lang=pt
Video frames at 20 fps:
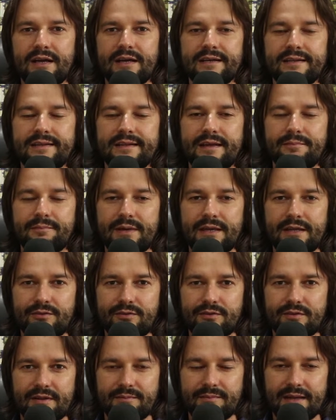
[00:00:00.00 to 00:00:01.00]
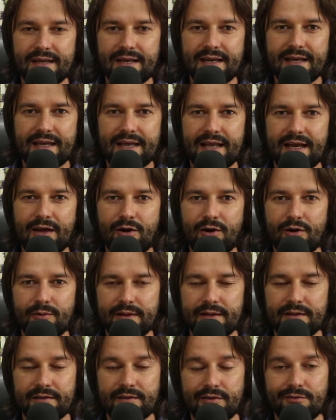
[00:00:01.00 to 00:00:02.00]
andamento também naquela
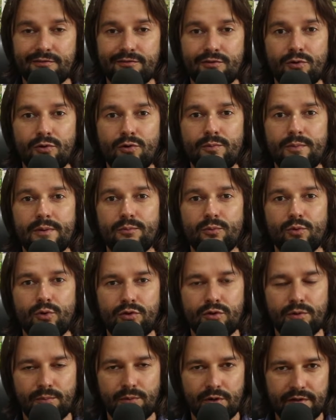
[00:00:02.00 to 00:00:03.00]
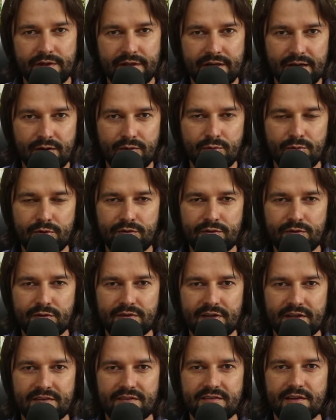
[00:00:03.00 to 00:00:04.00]
obra. Então, um volume é muito bom de recursos,
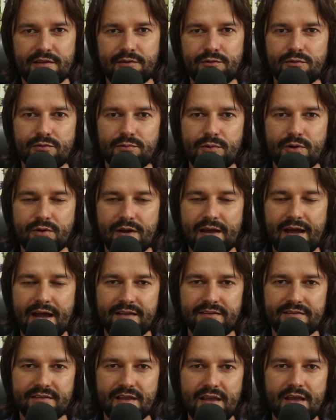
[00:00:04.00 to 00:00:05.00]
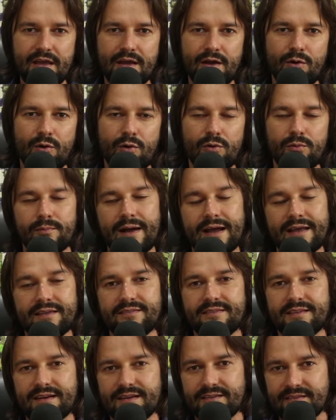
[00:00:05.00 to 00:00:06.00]
700 mil reais com
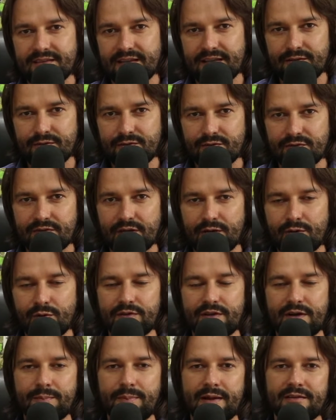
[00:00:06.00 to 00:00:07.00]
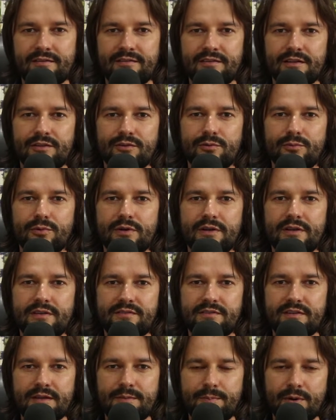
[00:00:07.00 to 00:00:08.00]
mais 300 de contrapartida do
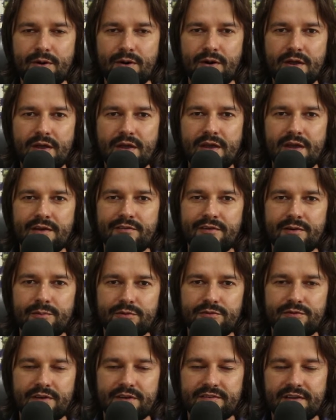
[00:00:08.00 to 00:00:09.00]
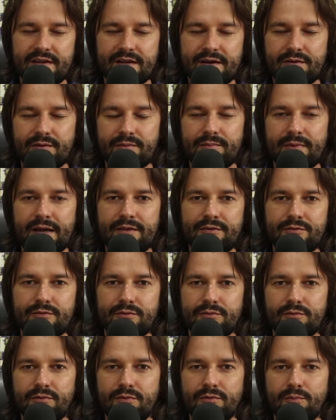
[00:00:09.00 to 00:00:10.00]
município. Vamos fazer mais
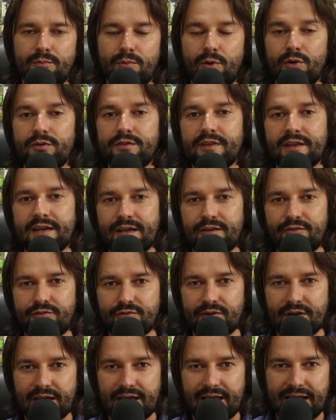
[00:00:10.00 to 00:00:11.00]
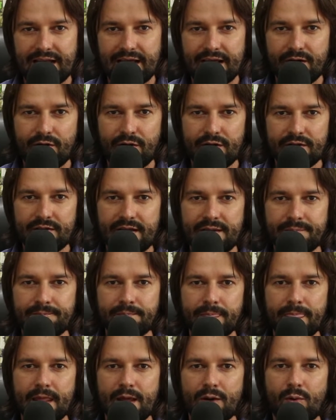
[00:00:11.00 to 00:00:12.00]
um, um bom trecho naquela rota,
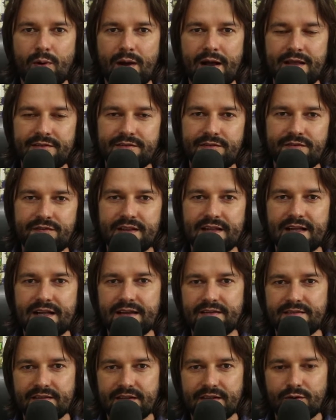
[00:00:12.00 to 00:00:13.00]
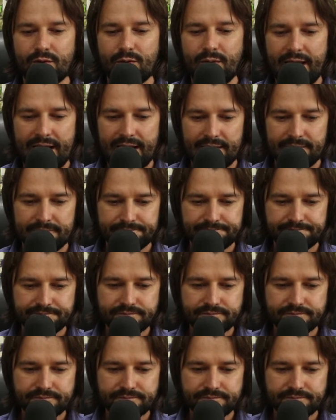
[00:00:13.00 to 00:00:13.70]
quase finalizando ela.